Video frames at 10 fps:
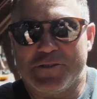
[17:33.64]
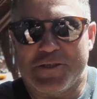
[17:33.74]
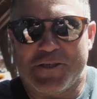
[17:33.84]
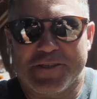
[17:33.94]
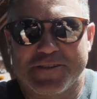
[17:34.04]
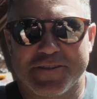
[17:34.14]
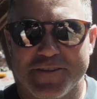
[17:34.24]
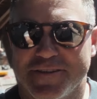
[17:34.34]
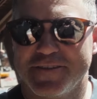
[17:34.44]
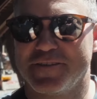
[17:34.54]
Интересно.
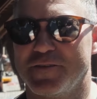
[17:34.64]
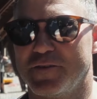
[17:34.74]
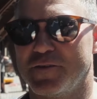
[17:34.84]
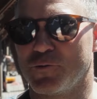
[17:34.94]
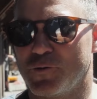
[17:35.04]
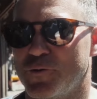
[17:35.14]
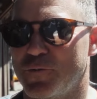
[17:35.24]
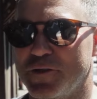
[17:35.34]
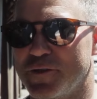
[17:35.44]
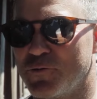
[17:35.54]
И тут еще
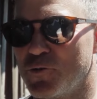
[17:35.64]
при этом